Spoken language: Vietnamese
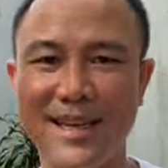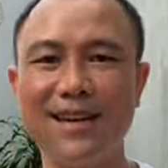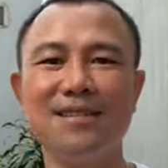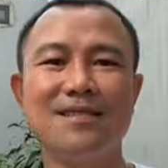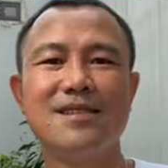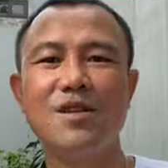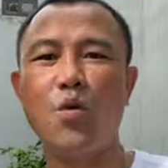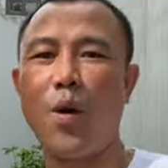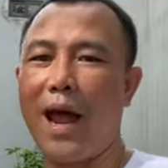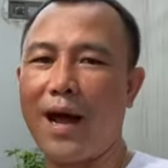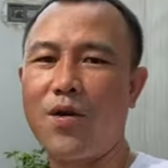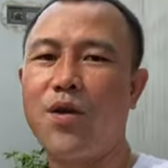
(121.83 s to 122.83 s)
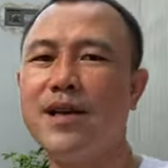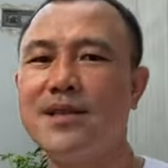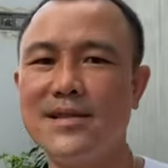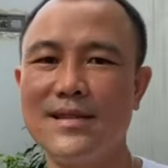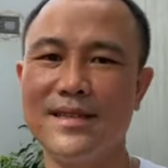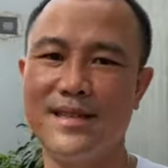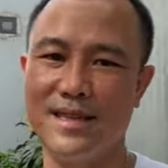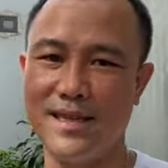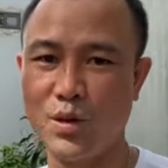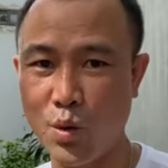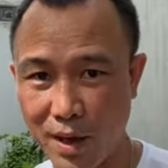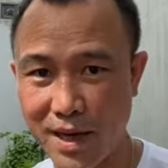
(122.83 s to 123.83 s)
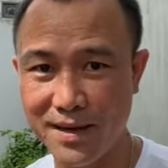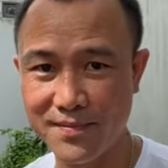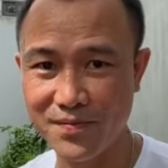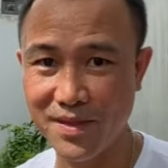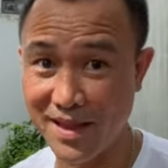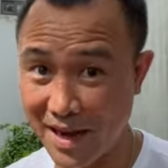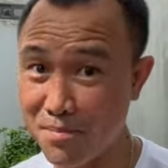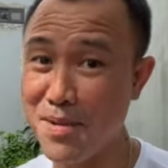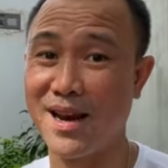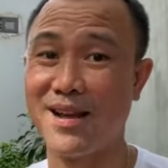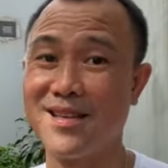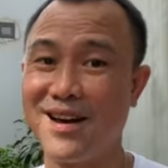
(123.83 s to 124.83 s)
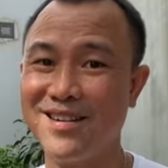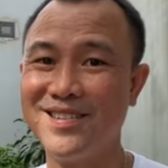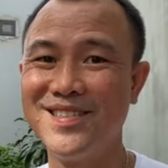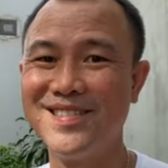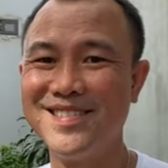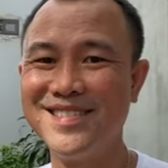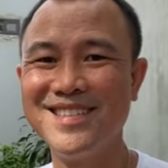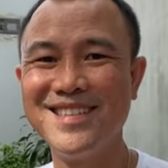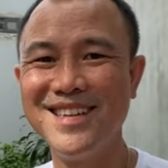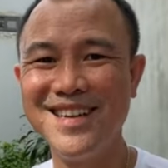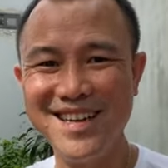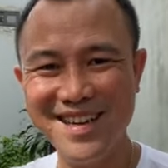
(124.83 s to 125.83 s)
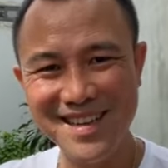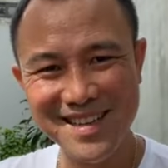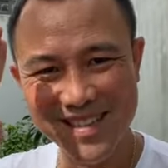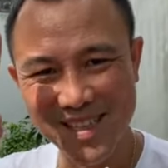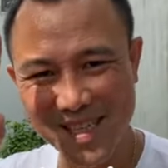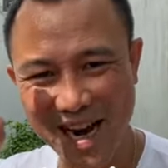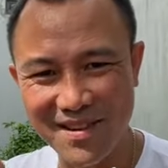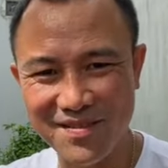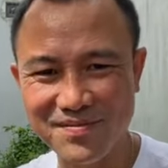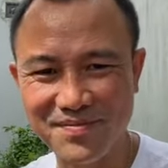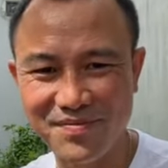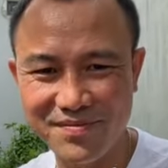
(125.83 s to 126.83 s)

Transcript: chắn sức khỏe của anh chị sẽ tốt lên đặc biệt là thận xin chào